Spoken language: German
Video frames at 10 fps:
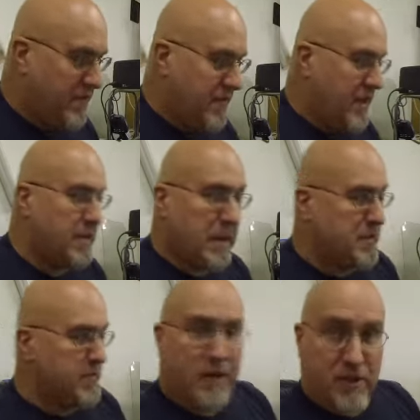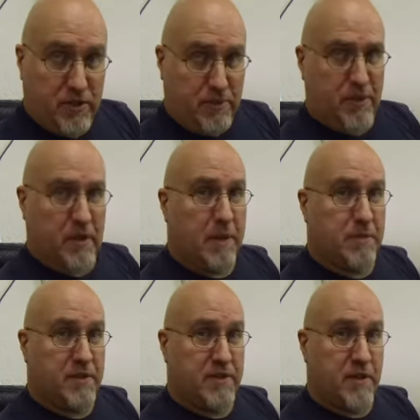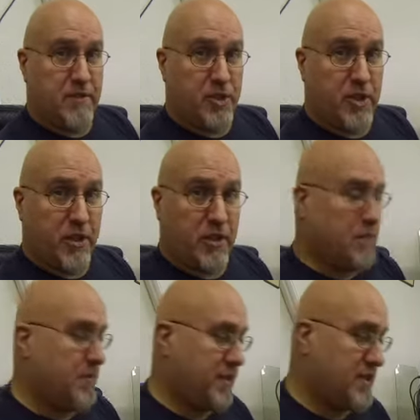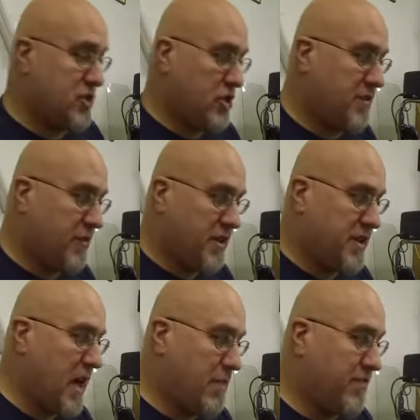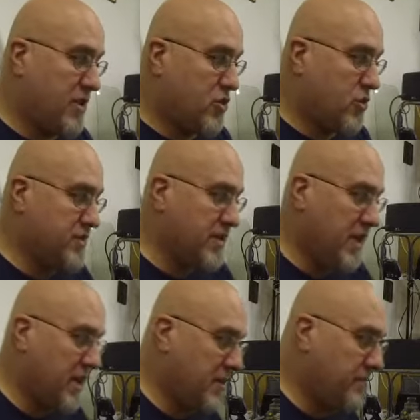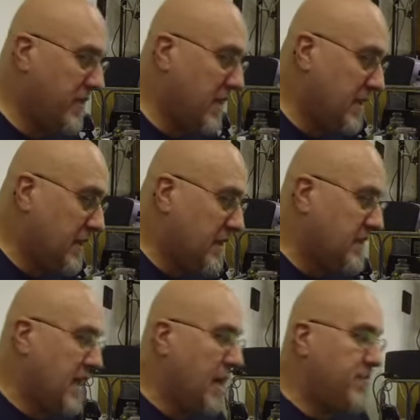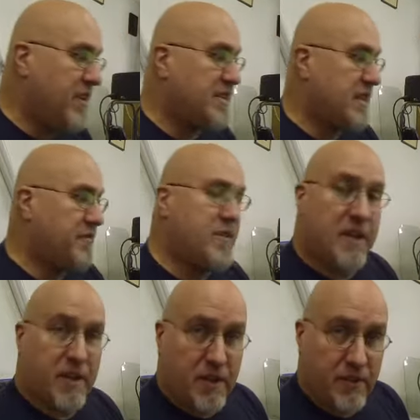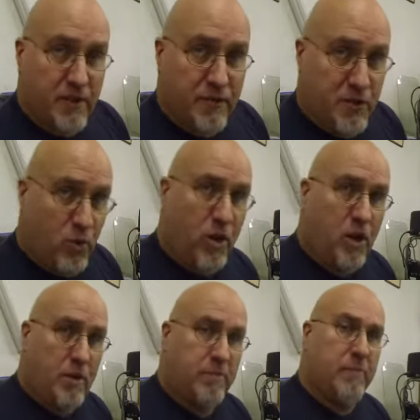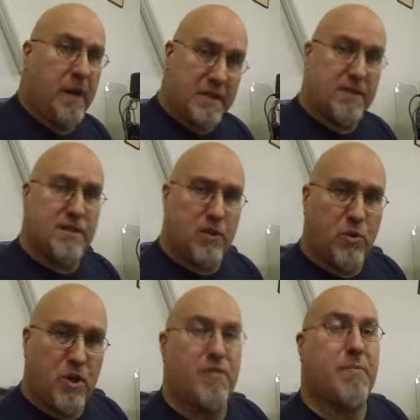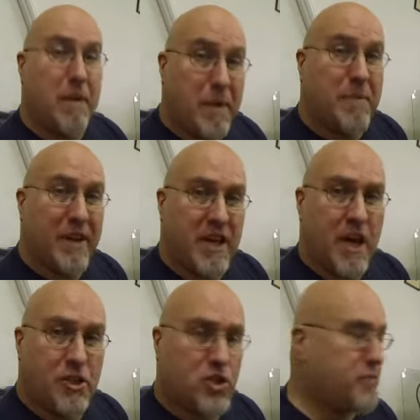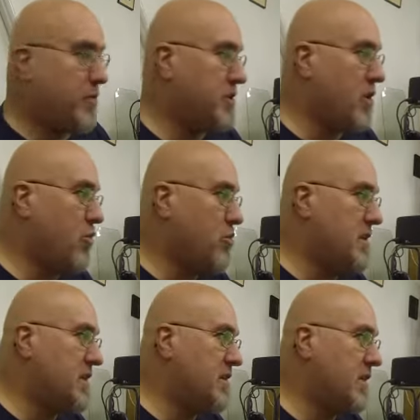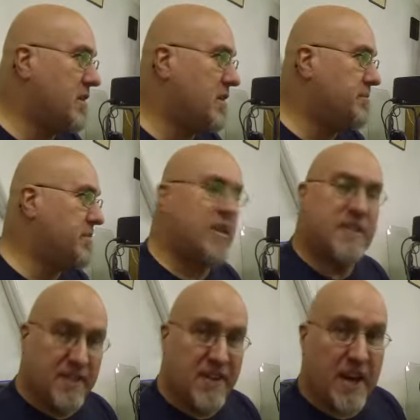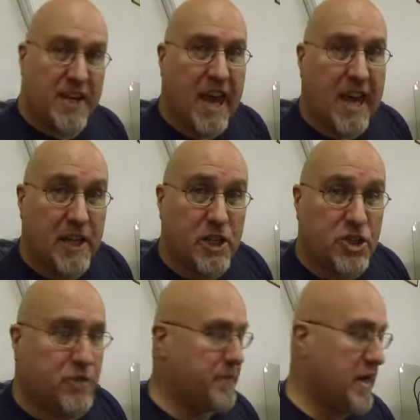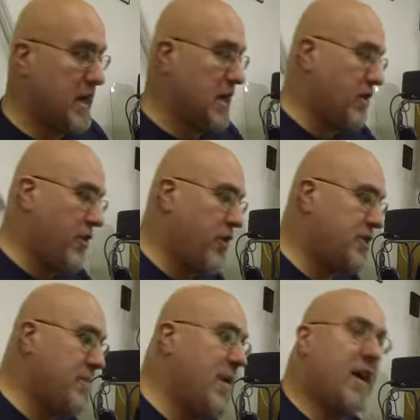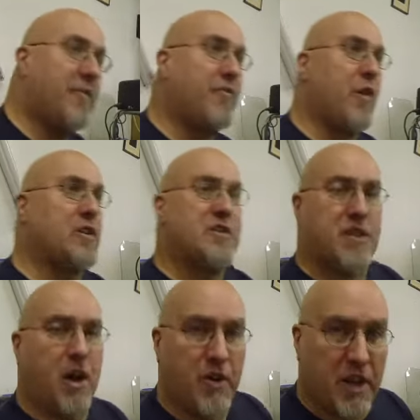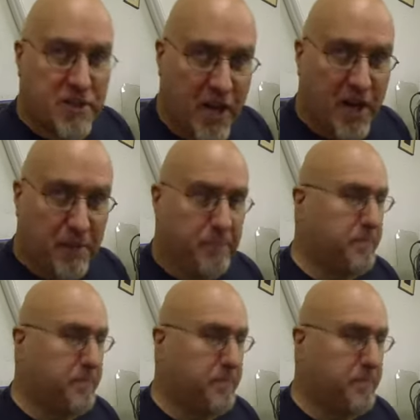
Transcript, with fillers: Ich habe diese Pat ich hab heimlich Zettel versteckt, ne, damit ich wenigstens Stichworte habe, wenn ich schon Unsinn rede. Sie haben, wie gesagt, vier äh, Versuche. Meistens natürlich, wie beim amerikanischen Sport ja auch üblich, äh, wird das Ganze eingeenglischt. Da hört ihr mal First Down at 10.